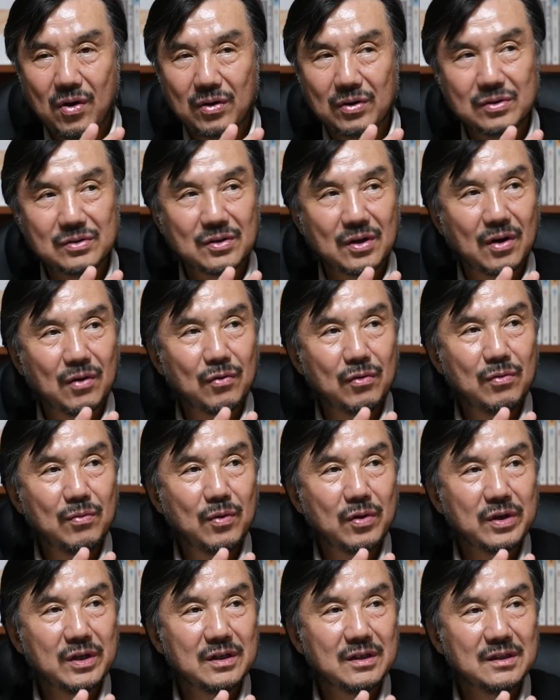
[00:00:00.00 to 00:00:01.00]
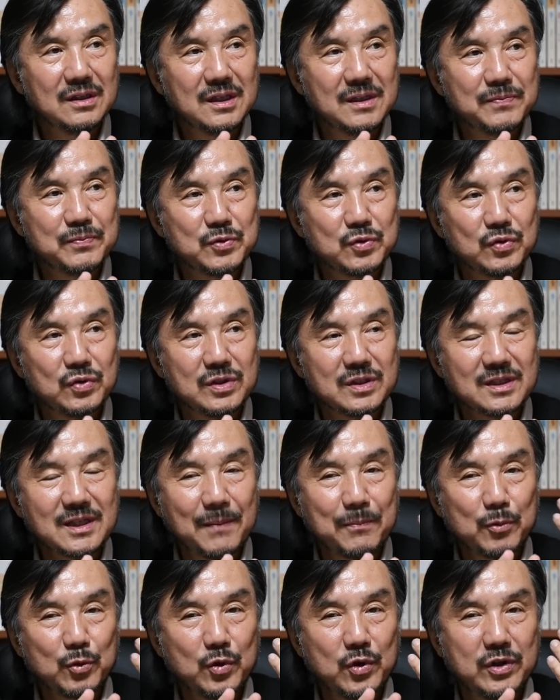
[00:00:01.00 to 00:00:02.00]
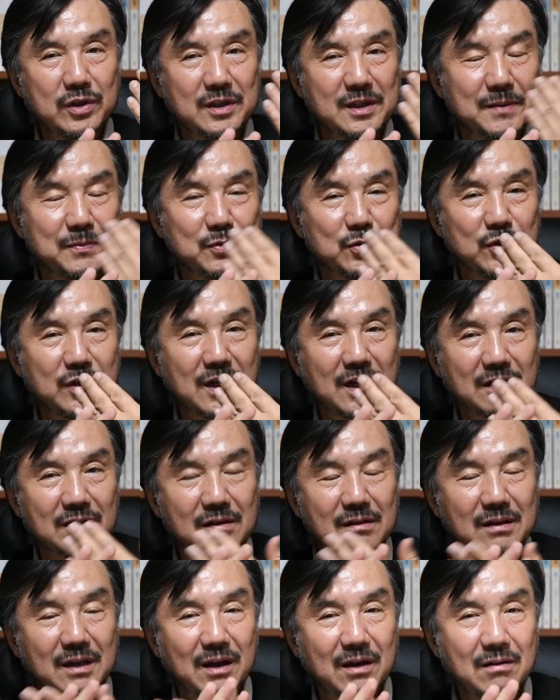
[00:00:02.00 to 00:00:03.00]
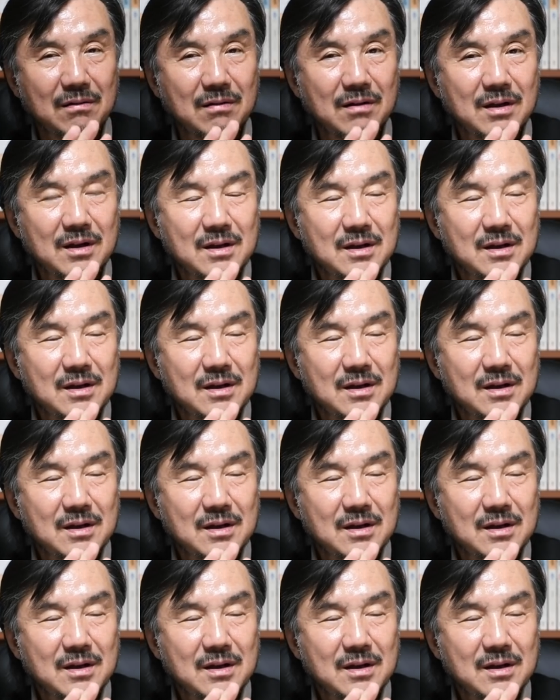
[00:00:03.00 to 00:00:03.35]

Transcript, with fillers: 그죠? 울먹이는 입술, 참고 있는 입술이라 그럴까요?